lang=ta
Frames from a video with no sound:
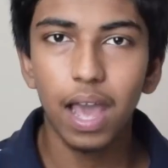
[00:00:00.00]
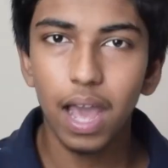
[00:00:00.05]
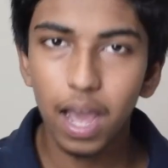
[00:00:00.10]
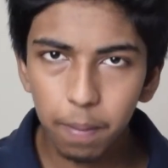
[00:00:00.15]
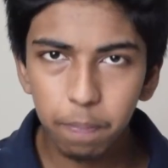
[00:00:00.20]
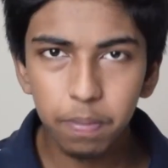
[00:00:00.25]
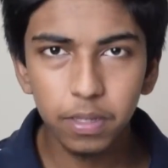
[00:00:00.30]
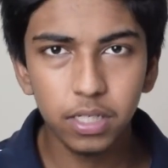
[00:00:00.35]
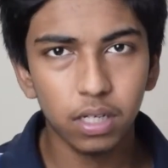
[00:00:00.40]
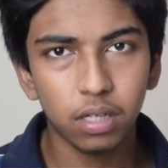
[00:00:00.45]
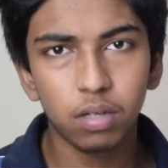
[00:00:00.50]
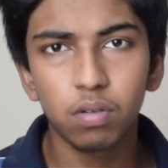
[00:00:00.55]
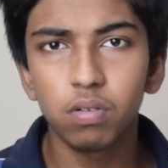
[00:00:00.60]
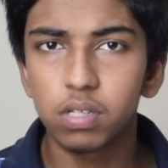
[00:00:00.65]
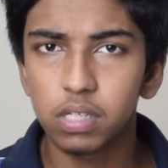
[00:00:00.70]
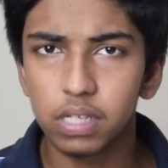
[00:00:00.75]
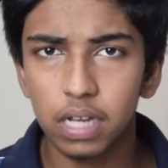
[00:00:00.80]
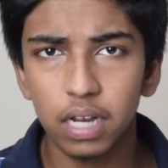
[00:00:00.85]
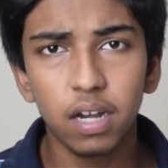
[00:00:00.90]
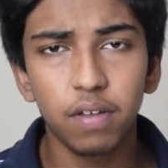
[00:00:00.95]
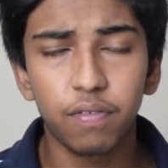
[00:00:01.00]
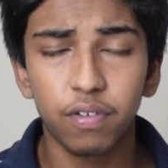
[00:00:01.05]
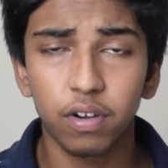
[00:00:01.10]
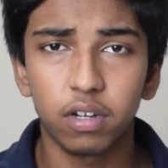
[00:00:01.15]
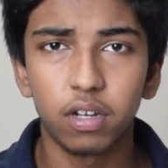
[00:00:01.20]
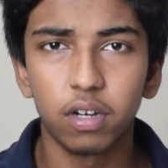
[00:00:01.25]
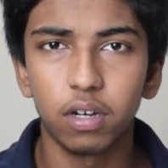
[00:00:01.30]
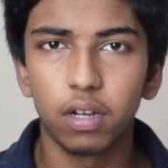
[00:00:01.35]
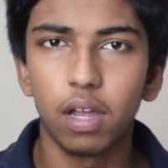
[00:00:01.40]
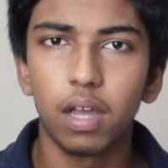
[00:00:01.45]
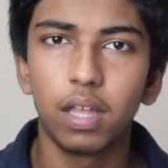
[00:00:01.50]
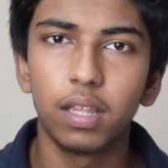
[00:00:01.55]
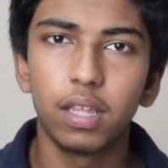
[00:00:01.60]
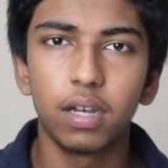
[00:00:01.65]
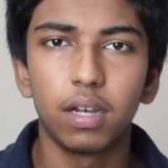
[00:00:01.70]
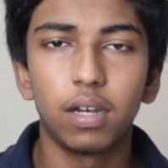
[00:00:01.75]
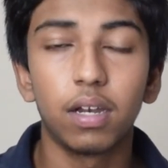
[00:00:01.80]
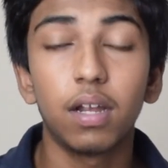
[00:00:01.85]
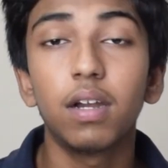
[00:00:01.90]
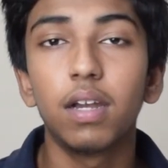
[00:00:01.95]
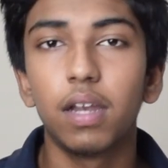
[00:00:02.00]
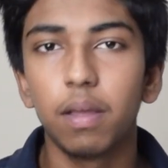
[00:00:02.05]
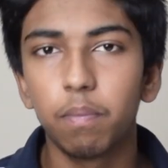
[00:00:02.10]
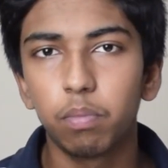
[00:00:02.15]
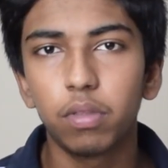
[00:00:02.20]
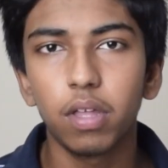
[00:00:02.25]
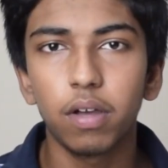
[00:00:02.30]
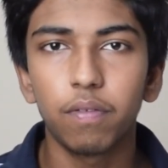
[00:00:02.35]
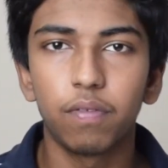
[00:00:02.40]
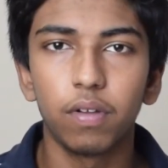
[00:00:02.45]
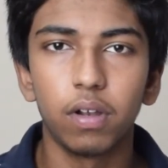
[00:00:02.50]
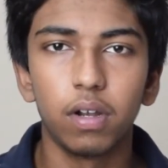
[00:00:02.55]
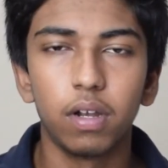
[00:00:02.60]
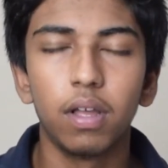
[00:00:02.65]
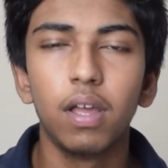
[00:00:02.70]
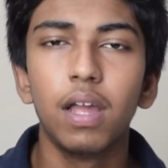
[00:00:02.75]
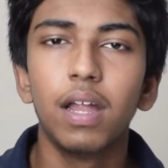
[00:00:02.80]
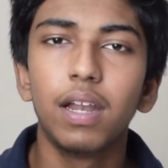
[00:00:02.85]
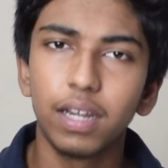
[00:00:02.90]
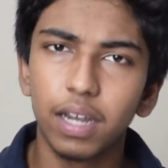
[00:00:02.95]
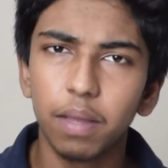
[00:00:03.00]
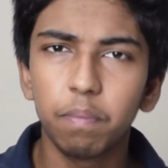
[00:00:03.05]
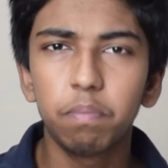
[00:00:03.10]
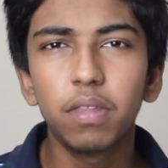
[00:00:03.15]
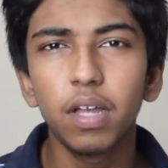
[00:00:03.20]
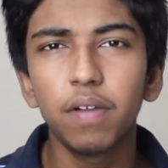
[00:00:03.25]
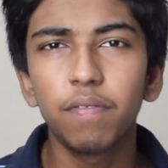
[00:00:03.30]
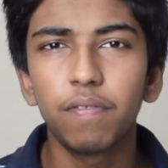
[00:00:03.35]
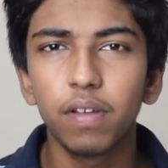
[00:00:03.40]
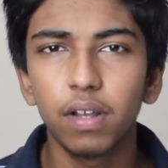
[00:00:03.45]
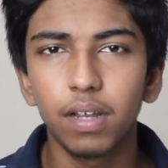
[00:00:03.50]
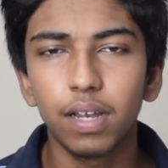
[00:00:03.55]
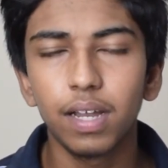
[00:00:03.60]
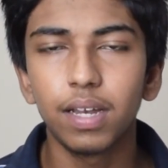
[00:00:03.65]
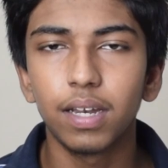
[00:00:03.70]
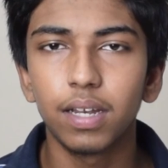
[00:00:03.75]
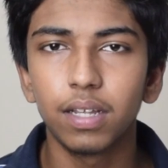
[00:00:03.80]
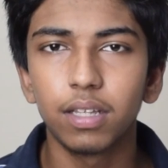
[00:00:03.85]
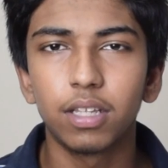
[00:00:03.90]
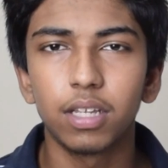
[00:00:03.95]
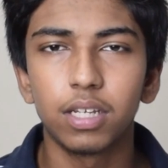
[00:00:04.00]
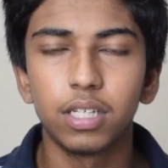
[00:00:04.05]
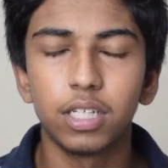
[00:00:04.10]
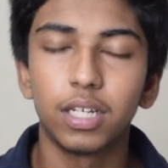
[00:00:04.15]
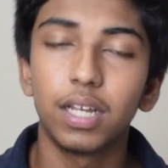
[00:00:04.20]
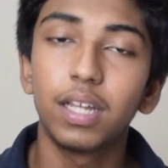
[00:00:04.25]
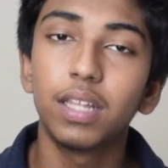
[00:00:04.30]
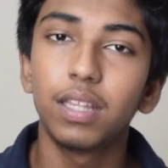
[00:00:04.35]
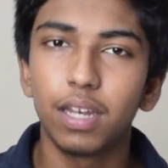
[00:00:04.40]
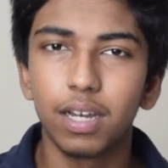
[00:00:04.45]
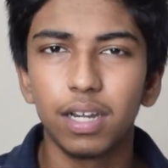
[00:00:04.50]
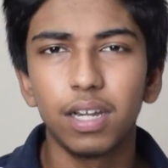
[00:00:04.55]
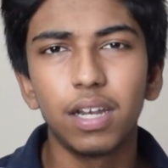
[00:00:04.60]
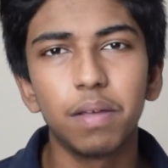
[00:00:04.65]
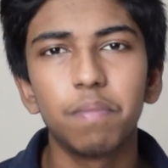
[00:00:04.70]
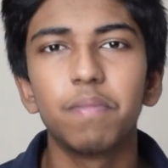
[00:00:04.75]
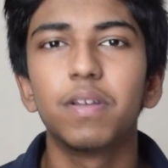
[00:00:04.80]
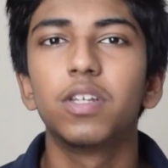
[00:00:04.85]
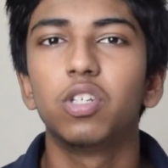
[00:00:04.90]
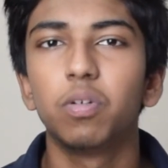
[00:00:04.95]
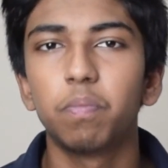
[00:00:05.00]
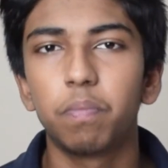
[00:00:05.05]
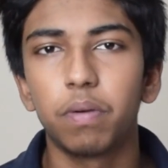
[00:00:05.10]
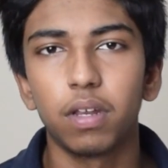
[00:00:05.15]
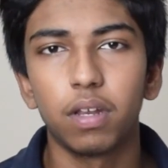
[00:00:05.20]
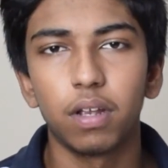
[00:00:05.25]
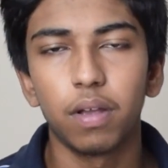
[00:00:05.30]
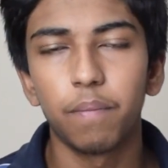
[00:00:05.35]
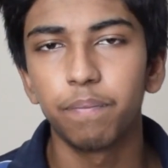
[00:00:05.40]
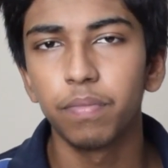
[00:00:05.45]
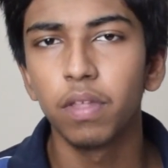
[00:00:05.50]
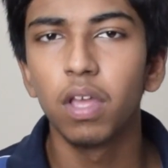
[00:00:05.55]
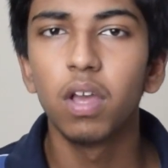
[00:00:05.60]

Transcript: ஆப்பிச்சருக்கு ஒரு சைட் எஃபெக்ட் இருக்குது அது என்னென்னா டெப்த் ஆஃப் ஃபீல்டு டெப்த் ஆஃப் ஃபீல்ட்னா என்னென்னு தெரிஞ்சுக்கிட்டு இந்த ரெண்டு இமேஜையும் பாருங்கள்